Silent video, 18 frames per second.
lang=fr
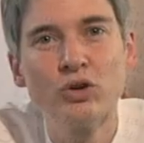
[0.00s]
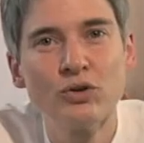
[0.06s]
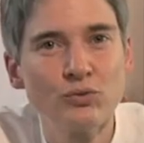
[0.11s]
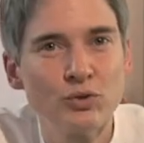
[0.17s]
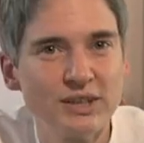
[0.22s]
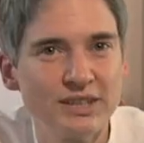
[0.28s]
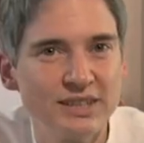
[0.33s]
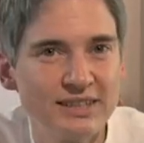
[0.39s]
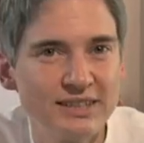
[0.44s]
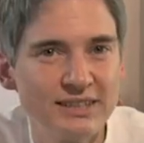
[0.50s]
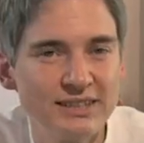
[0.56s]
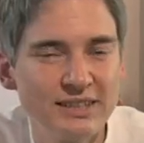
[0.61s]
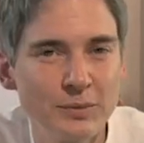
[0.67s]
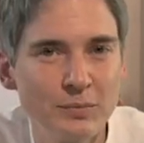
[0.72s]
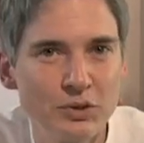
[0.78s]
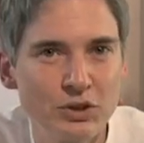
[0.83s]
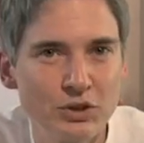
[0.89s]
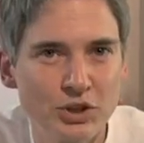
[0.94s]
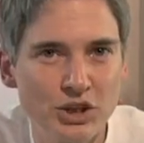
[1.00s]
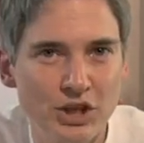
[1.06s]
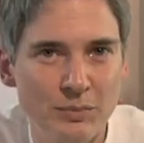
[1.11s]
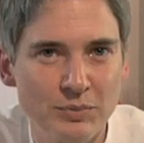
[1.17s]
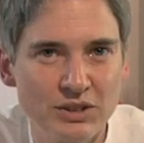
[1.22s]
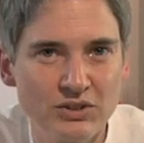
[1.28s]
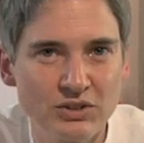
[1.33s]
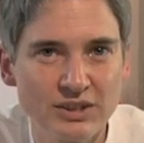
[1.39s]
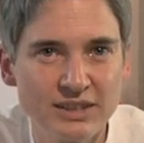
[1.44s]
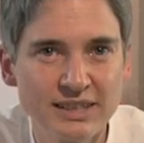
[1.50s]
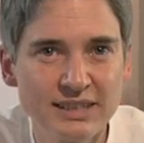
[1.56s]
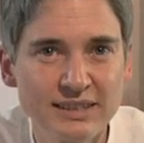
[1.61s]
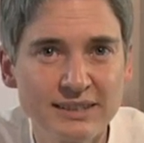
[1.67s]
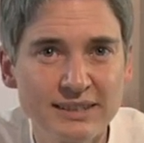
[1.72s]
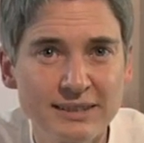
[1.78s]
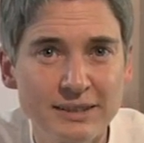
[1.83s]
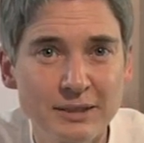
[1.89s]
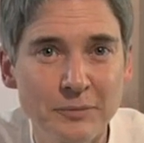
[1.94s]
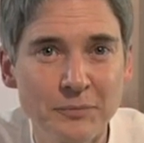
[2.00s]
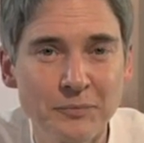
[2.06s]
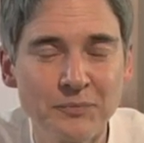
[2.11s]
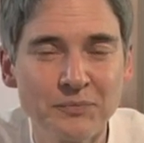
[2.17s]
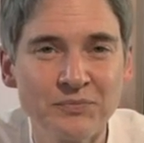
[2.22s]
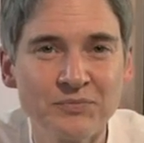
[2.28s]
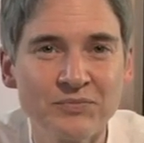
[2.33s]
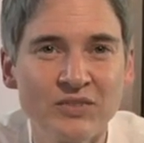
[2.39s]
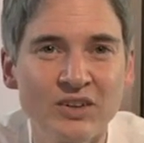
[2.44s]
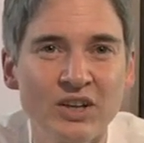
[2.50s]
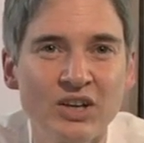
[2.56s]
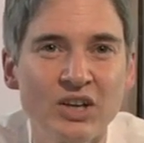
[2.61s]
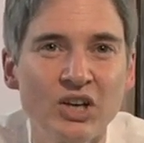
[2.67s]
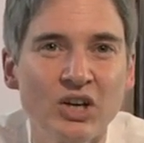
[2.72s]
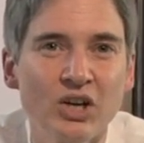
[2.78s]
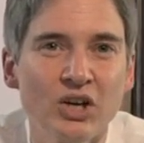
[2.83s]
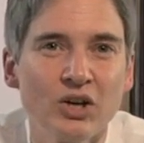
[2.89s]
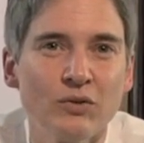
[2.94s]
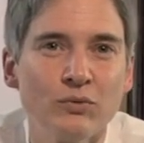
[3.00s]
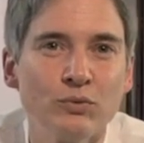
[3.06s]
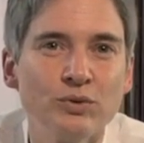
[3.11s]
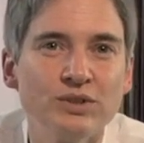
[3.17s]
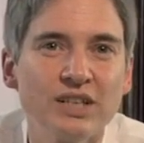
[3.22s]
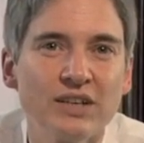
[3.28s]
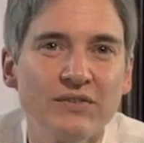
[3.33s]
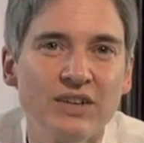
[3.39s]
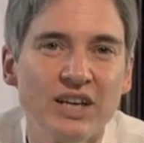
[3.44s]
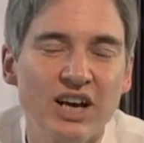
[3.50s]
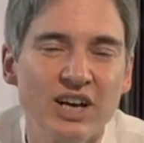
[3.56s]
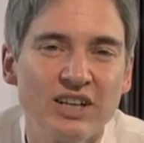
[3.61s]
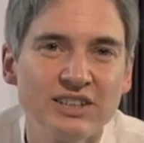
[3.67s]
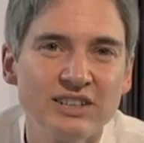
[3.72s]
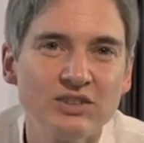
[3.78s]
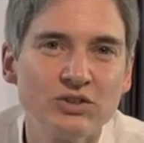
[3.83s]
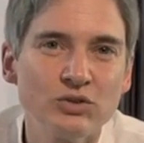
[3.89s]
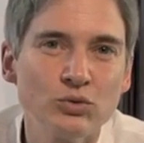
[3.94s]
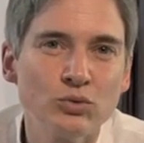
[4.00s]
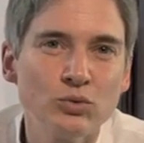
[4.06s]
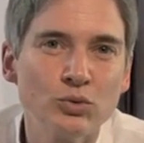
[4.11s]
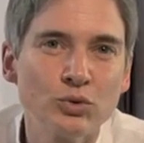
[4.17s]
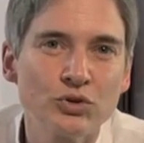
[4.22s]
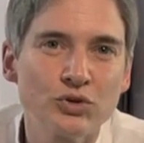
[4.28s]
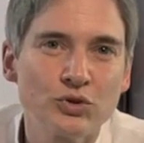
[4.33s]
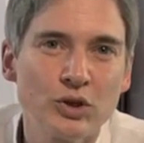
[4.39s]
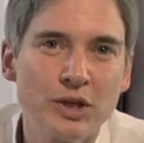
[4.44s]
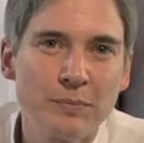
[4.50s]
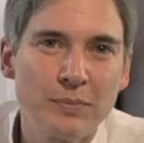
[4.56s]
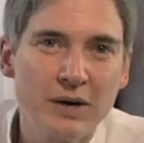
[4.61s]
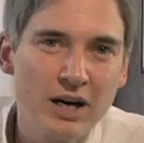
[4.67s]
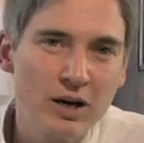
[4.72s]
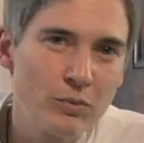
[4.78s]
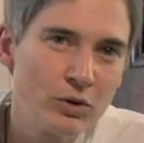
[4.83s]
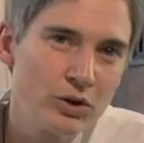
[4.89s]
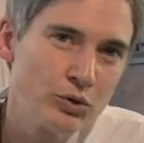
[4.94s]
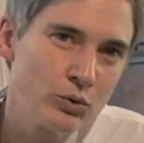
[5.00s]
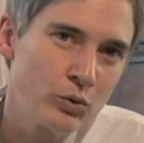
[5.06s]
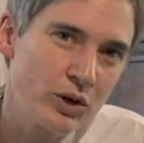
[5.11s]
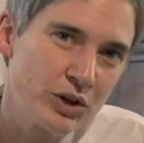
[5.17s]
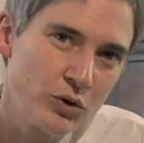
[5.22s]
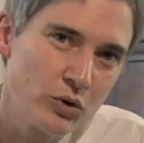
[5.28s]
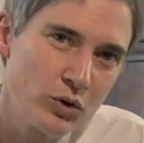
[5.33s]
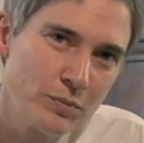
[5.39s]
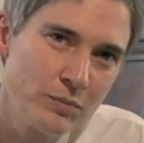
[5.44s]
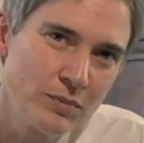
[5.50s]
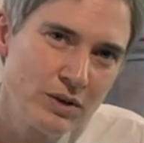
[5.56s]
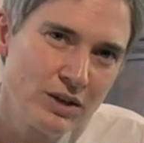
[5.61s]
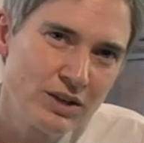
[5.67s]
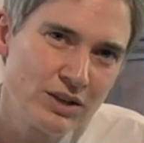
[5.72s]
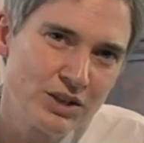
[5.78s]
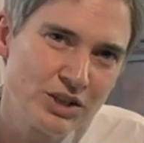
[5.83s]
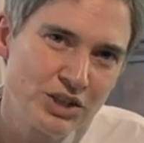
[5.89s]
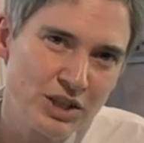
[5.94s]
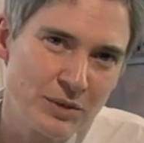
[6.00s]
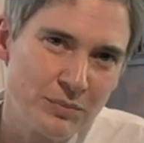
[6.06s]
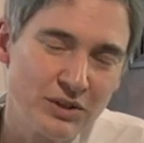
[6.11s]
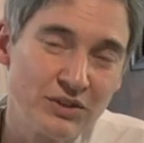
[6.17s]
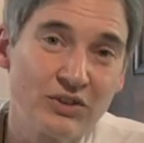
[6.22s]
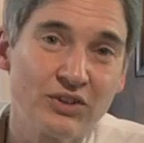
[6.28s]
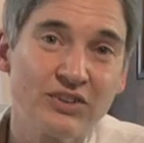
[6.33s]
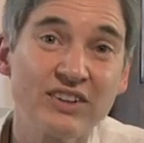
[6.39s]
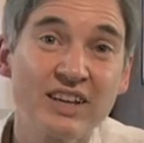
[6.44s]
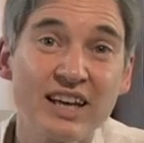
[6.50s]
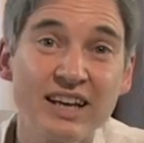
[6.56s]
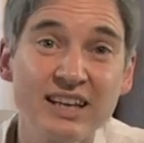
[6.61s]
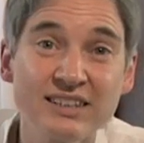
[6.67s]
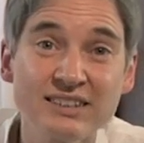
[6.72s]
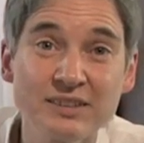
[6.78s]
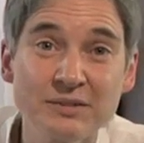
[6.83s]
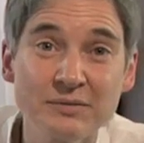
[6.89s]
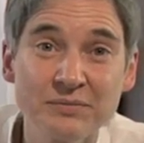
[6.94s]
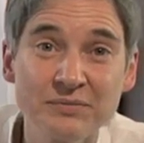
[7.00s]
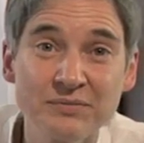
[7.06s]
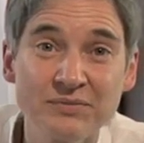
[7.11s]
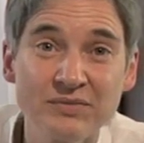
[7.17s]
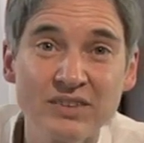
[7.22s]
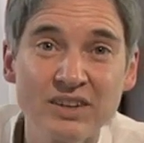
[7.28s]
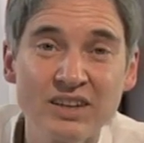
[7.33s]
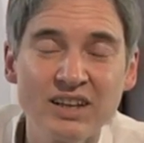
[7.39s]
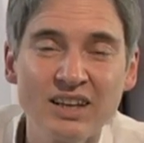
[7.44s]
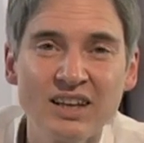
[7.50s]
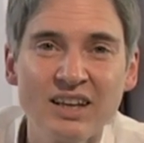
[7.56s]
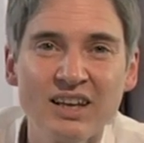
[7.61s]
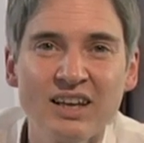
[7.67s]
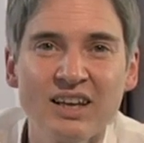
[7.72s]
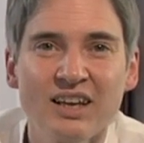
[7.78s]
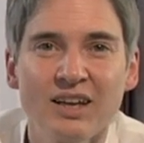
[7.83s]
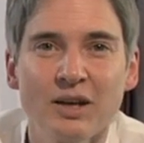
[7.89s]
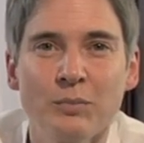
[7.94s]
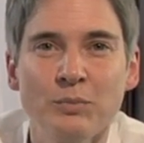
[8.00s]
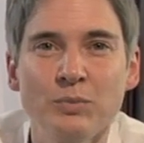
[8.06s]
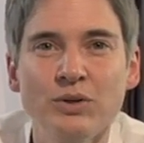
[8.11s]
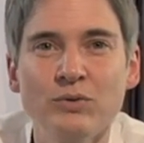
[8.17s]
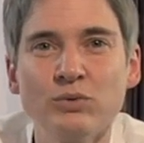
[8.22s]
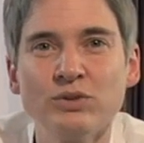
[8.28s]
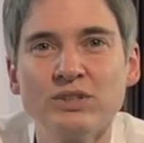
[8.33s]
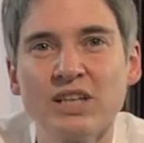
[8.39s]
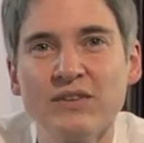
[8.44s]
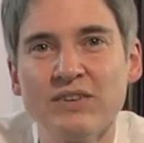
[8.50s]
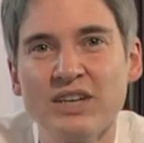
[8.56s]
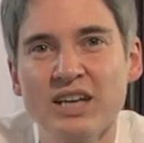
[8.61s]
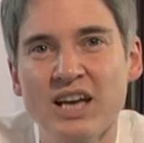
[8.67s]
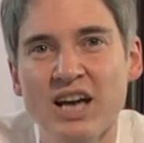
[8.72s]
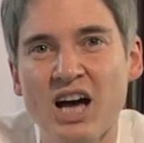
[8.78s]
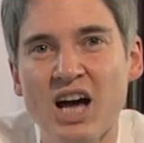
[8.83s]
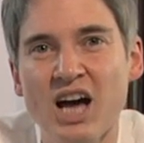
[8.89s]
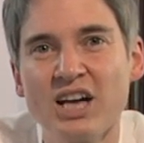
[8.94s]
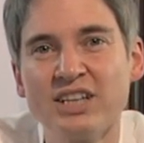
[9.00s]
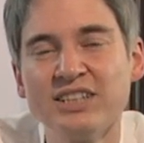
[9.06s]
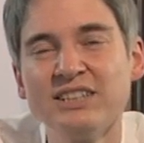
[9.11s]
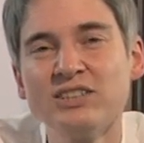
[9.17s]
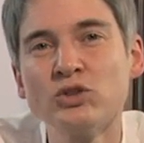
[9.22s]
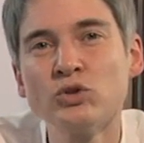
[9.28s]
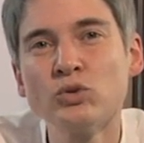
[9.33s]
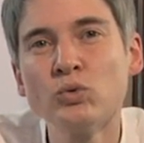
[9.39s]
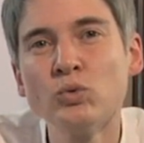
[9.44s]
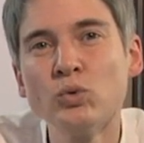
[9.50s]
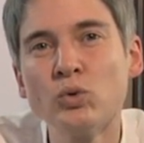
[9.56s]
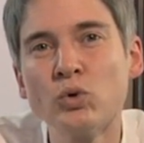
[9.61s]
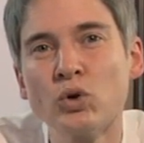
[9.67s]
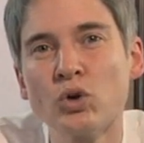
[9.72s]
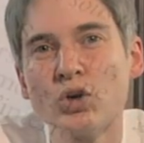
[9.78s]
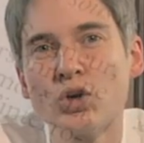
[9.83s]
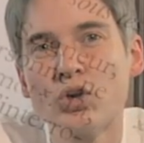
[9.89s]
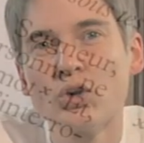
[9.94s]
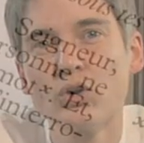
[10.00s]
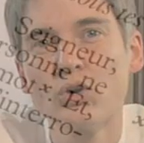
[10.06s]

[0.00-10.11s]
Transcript: l'envoi des disciples, chapitre 10. Vous avez un discours sur les paraboles du royaume, chapitre 13. Puis vous avez un discours